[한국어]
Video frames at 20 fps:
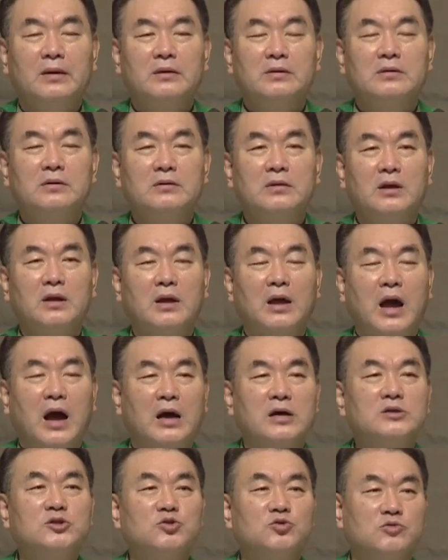그런데
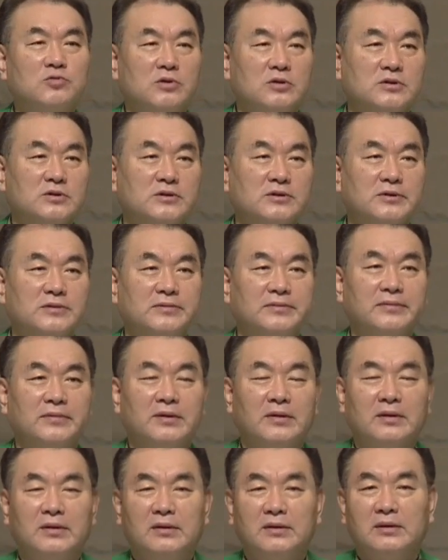아쉬운 것은
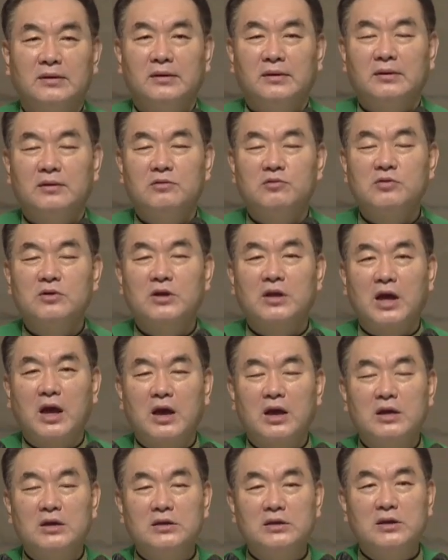우리
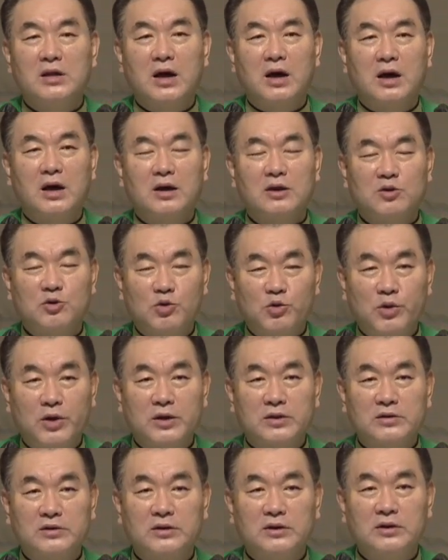개인이나
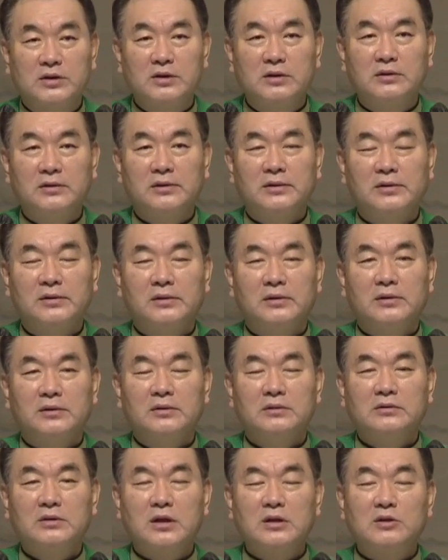교회들이
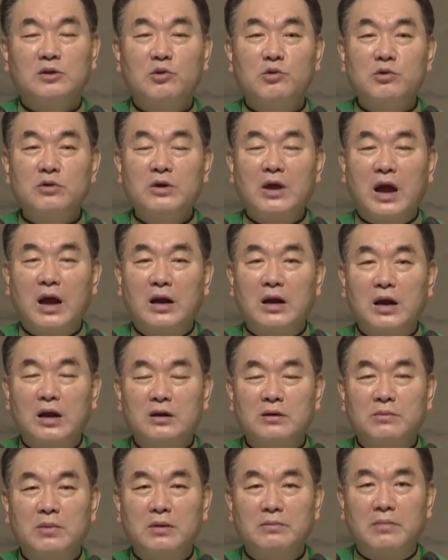때때로 이
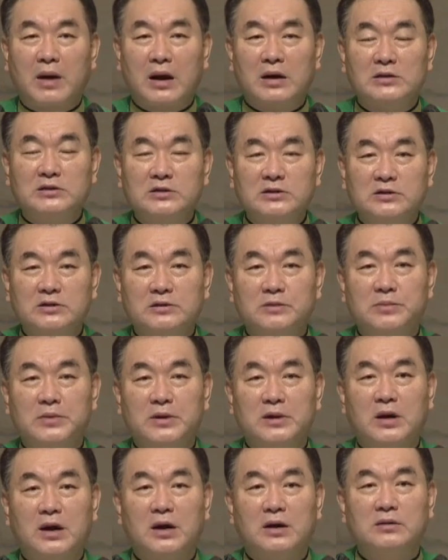하나님의
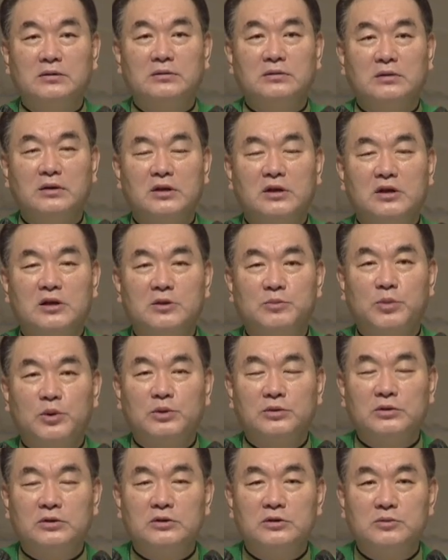말씀이라는
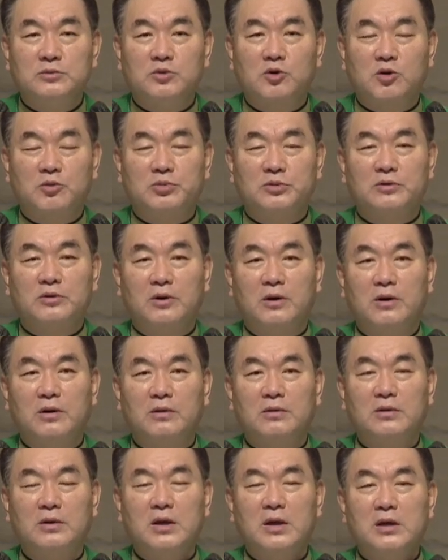기본
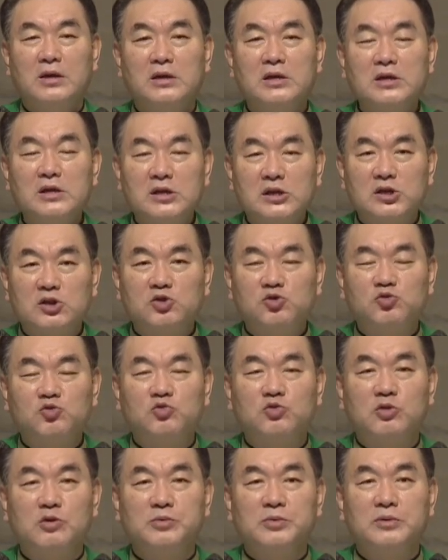의무로부터 이
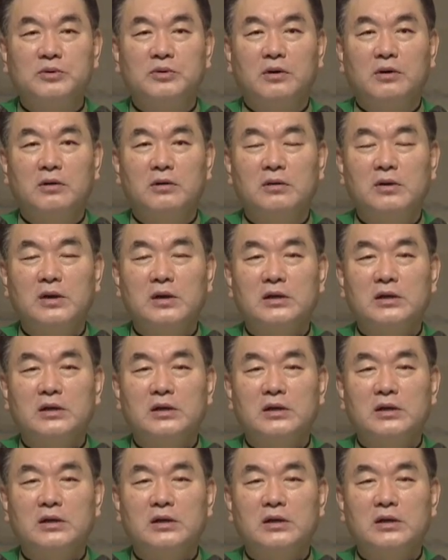기준으로부터